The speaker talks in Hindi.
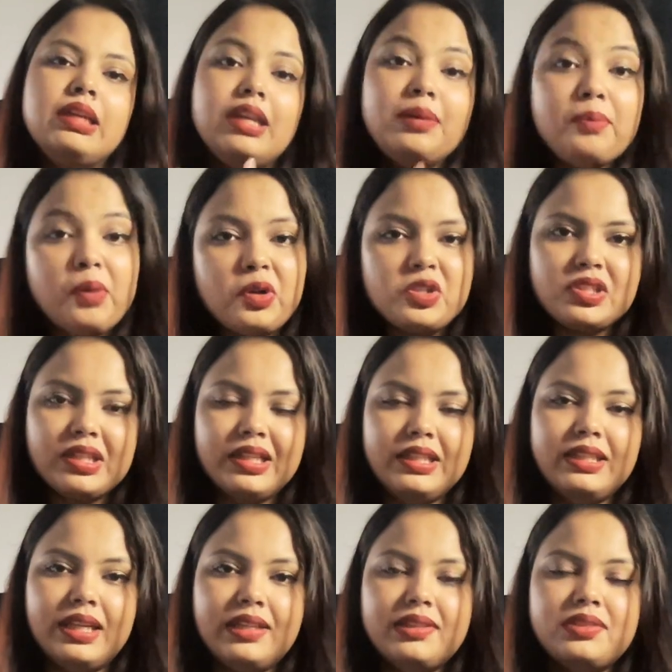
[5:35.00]
इमोशनल
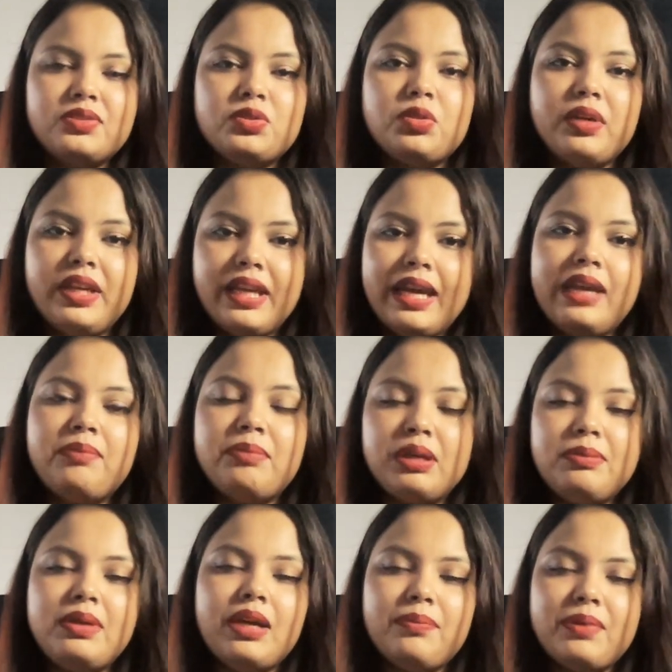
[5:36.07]
इंटेलिजेंस सो ए आई मे
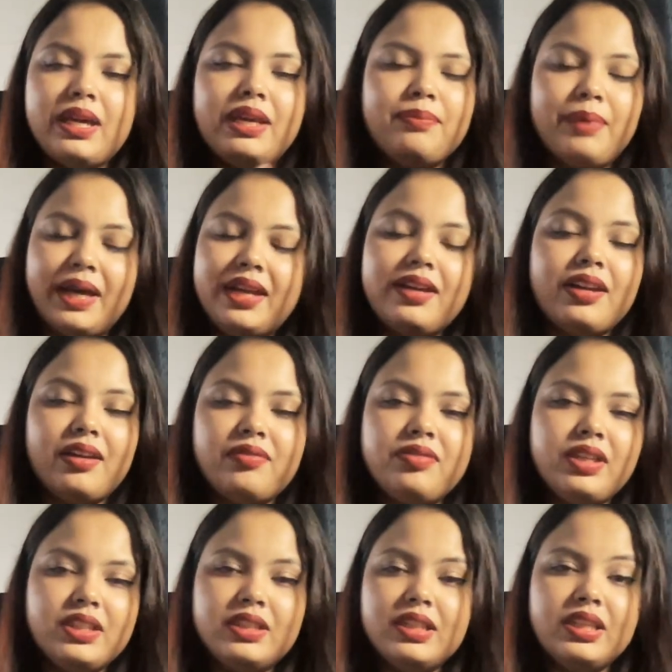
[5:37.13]
बी आपका एक पैराग्राफ
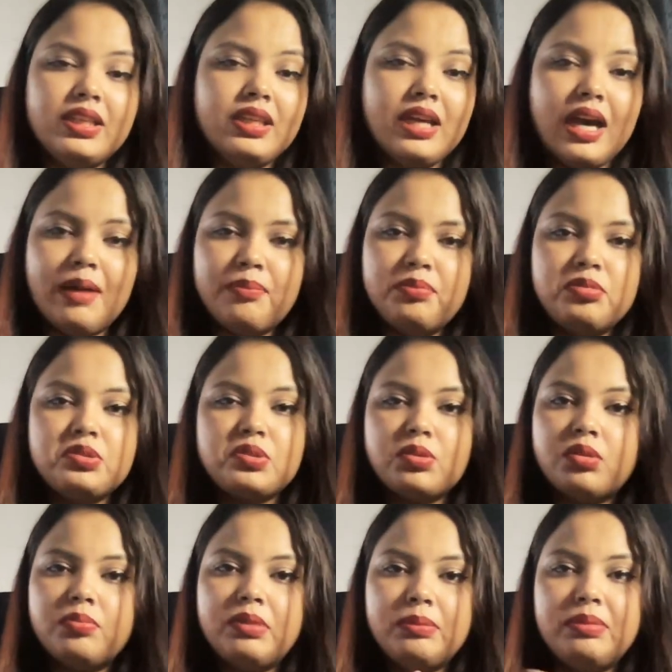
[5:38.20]
लिख देगी आप
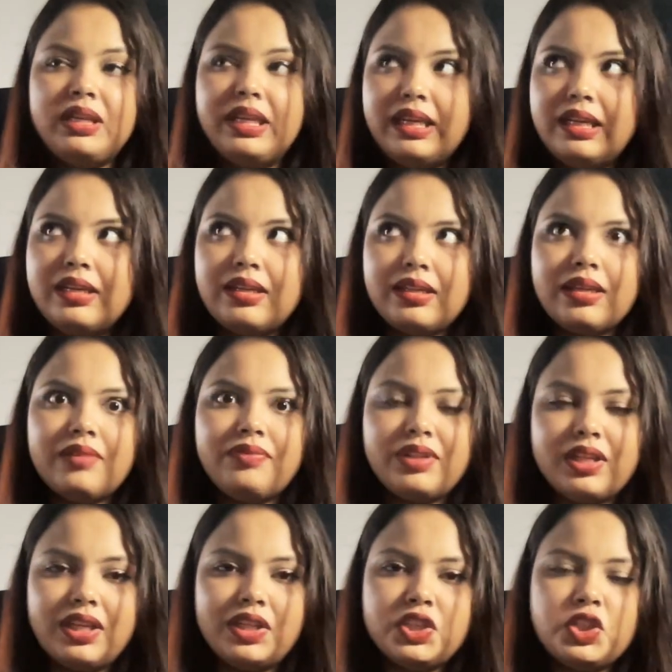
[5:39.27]
उसको मे बी ले करके फिर
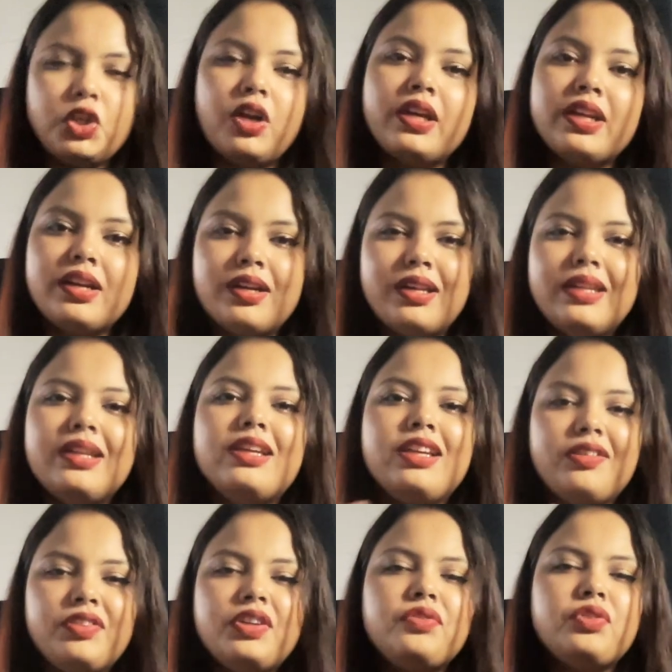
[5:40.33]
कट शॉर्ट कर लेना
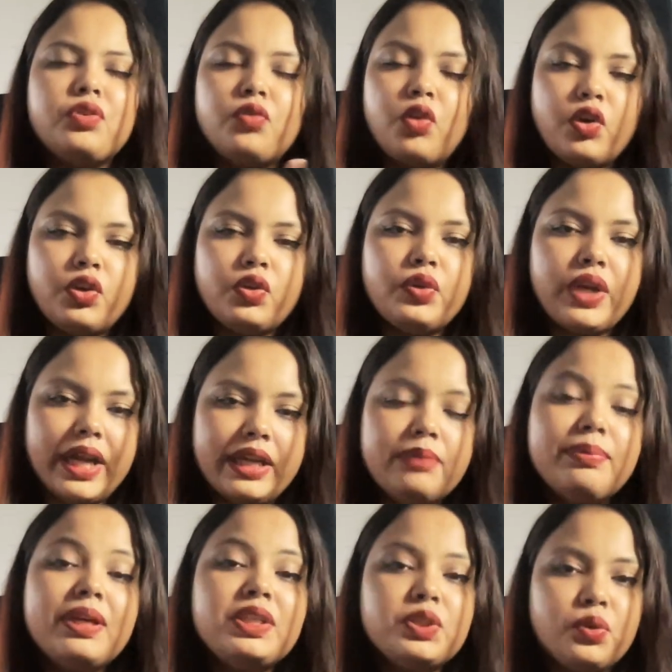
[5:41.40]
या फिर इफ़ यू वॉन्ट टू राइट
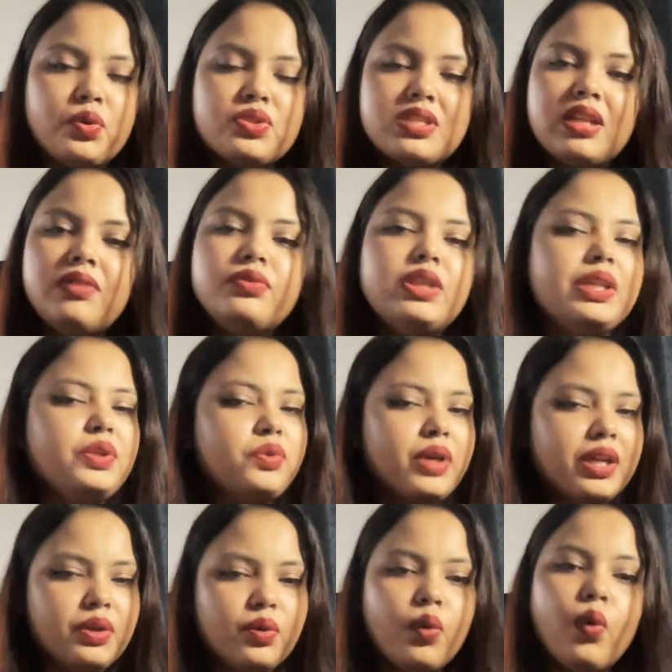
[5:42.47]
बाई योर सेल्फ देन यू
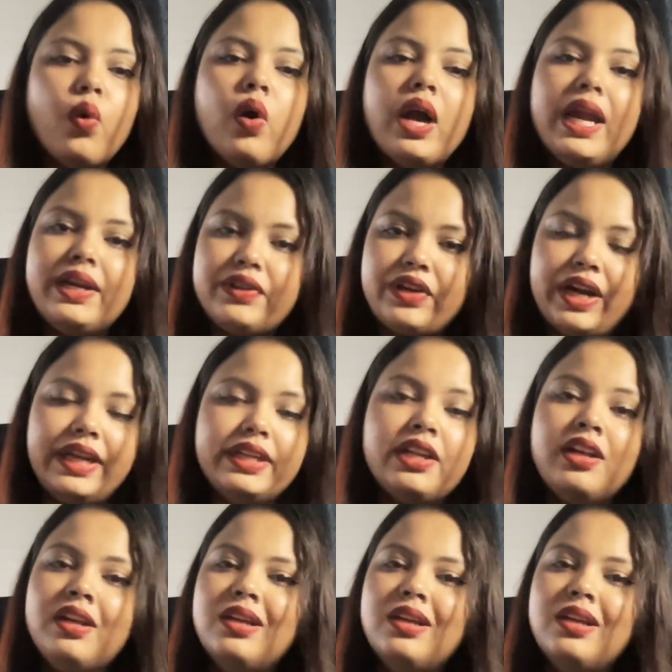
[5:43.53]
कैन गो एंड राइट